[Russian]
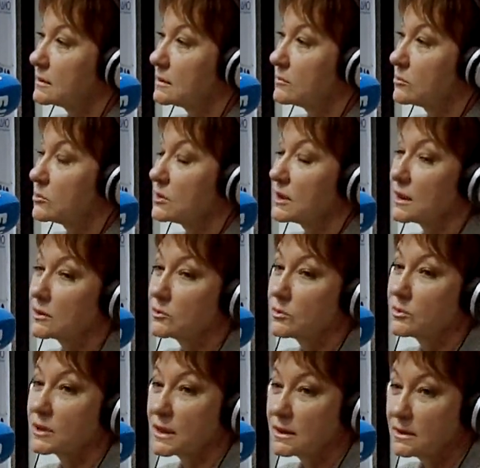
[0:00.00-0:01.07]
И вот знак
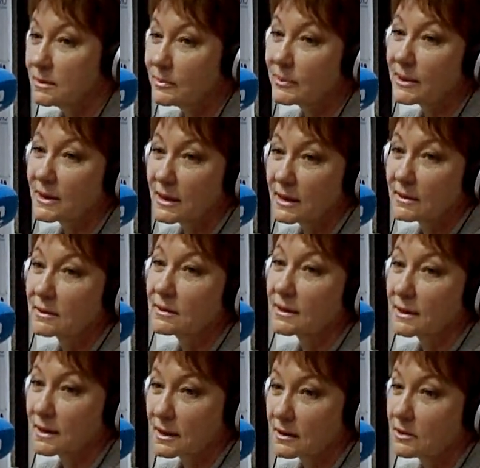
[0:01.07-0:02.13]
номер один подарен
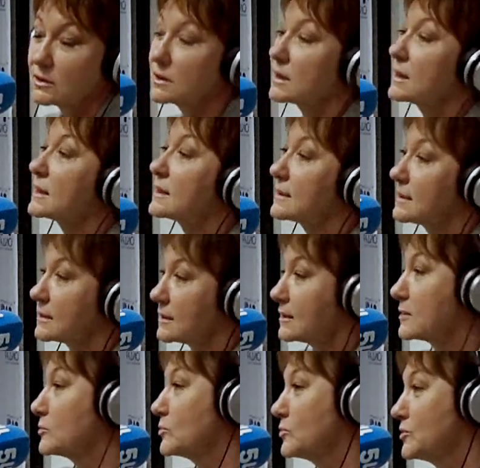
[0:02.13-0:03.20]
как раз
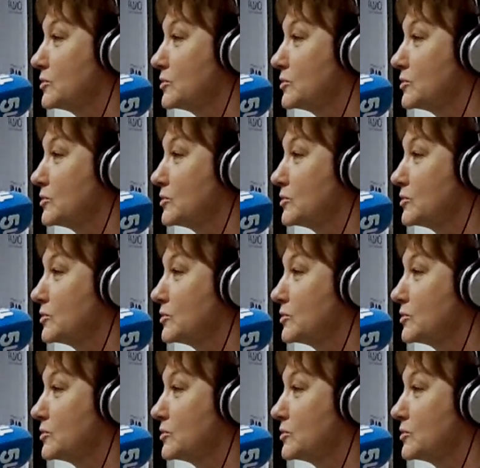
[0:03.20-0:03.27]
Аркадию